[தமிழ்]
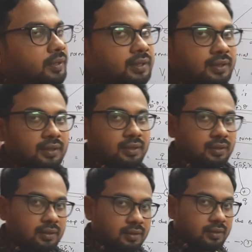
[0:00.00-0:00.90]
பாருங்கள்
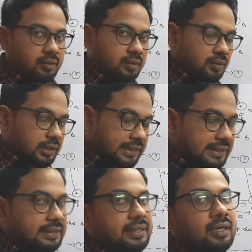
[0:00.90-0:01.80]

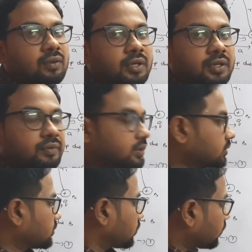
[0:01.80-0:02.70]
ஈஸியான ஒரு
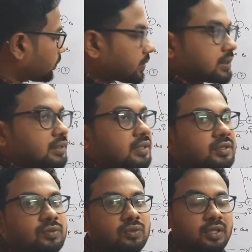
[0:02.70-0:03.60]
டெரிவேஷன் ரொம்ப பெருசுன்னு
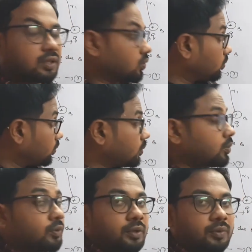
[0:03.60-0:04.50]
நினச்சி விட்றாதீங்க ரொம்ப
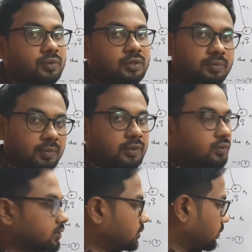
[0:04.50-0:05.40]
ரொம்ப முக்கியமான கொஷின் பப்ளிக் கொஷின்